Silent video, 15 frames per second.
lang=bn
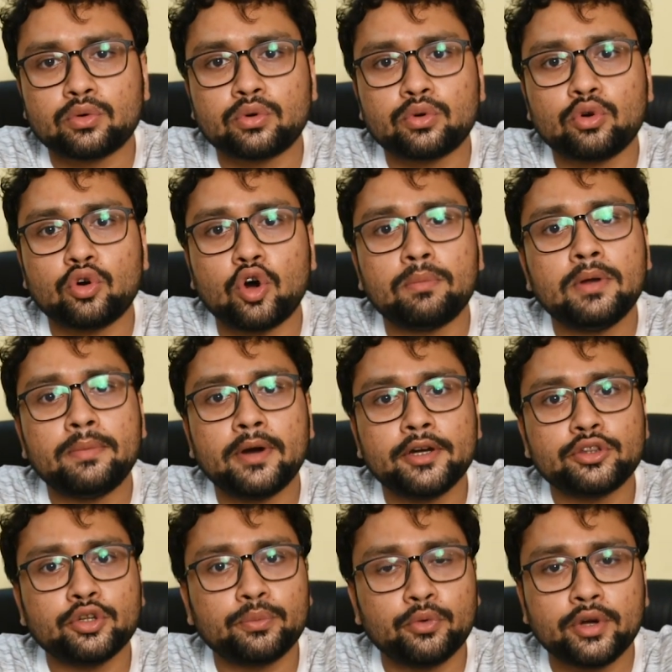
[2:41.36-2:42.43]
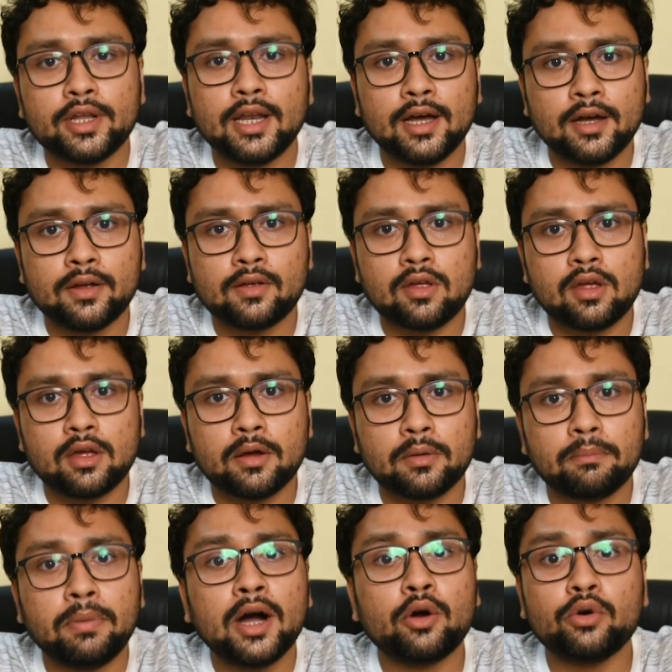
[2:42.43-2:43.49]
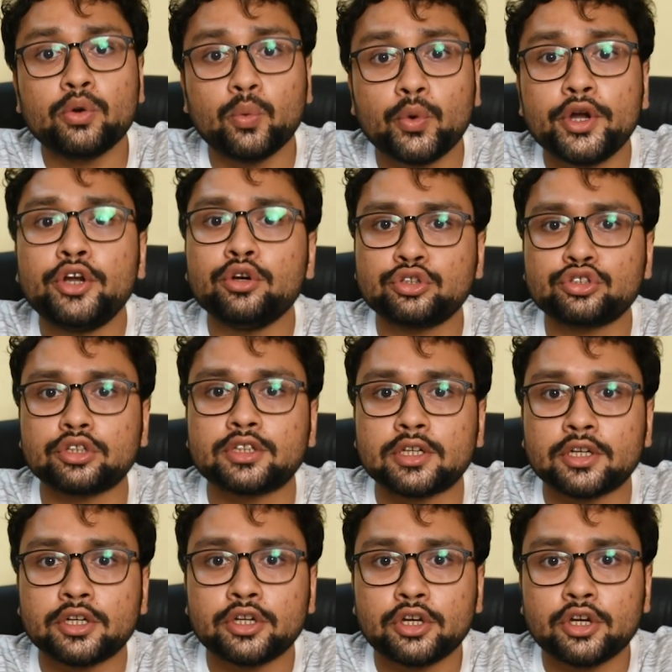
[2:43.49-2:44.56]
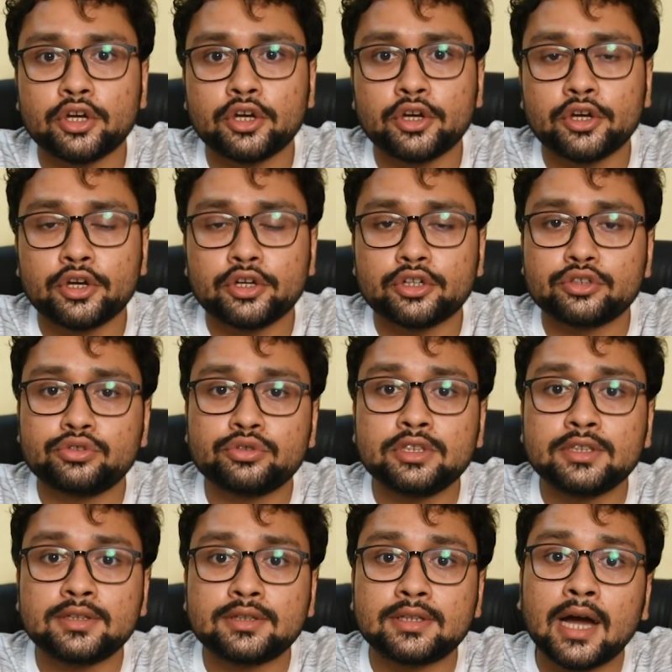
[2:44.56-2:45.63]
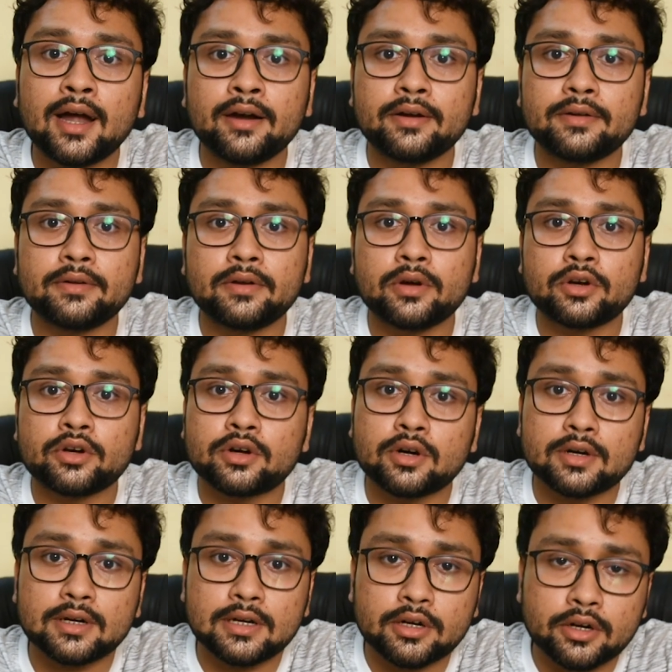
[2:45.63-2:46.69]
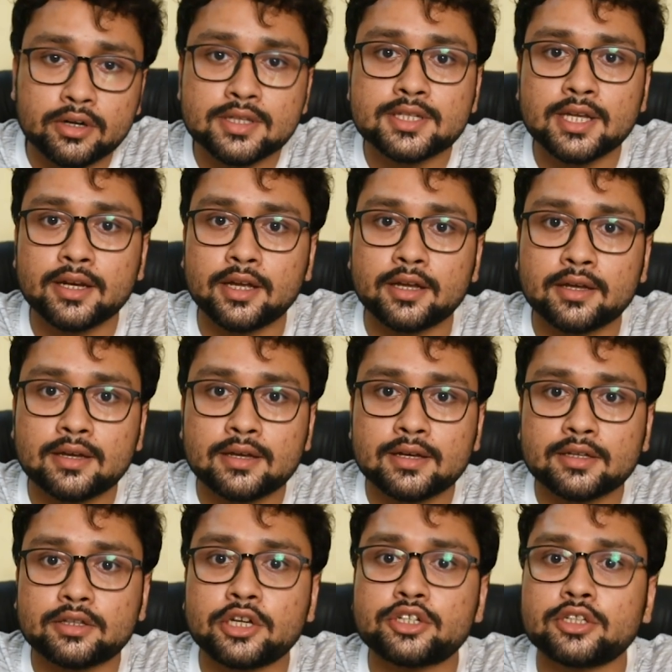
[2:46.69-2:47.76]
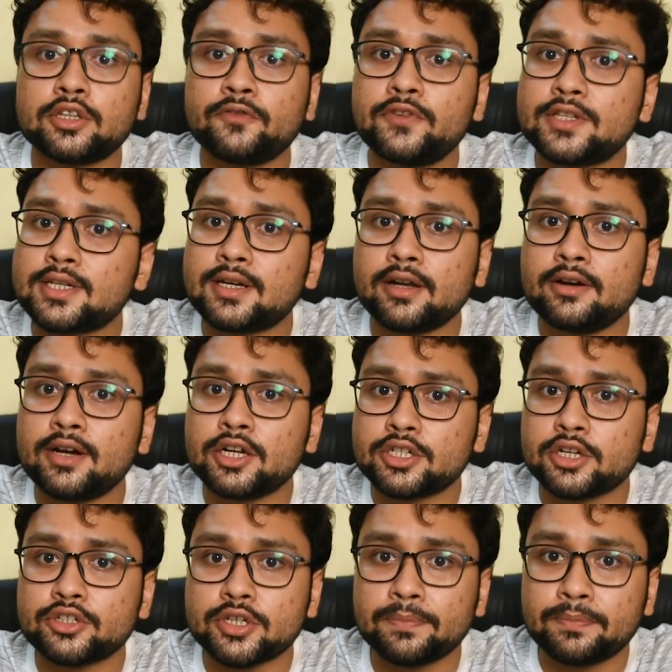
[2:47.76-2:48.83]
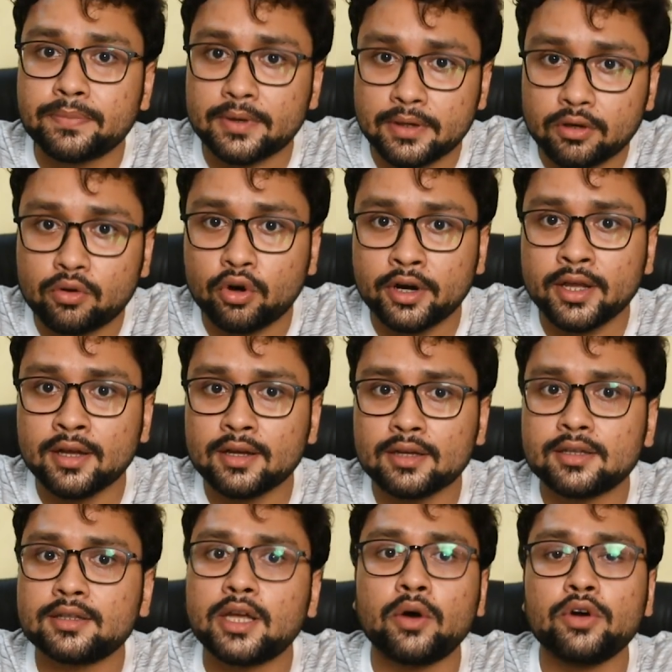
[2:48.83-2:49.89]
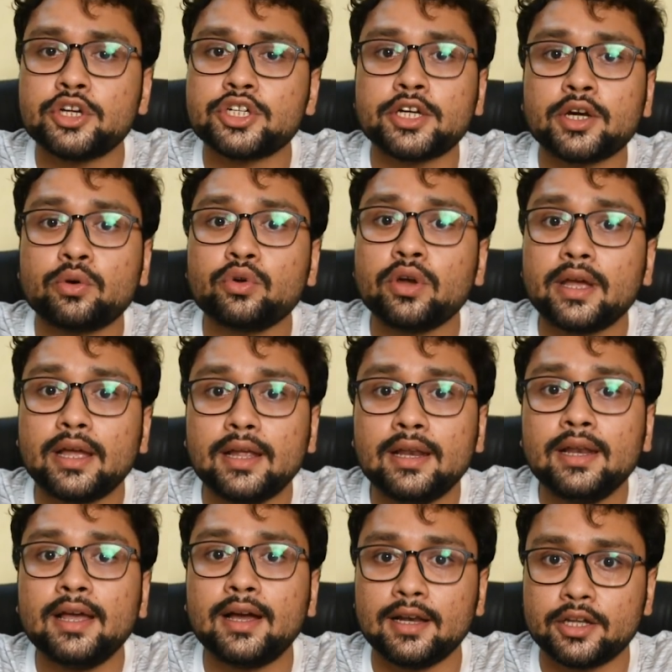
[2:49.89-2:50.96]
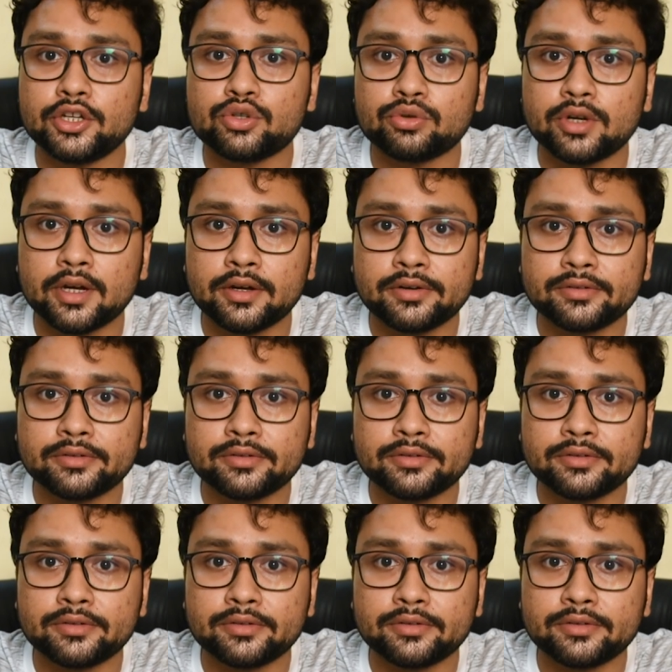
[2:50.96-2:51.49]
কোনো অবিবাহিত মহিলা বা কোনো উইডোর সাথে যদি তার কনসেনে তার সাথে ফিজিক্যাল রিলেশনশিপ করে তাহলে সেটা কোনো ইলিগাল কিছু না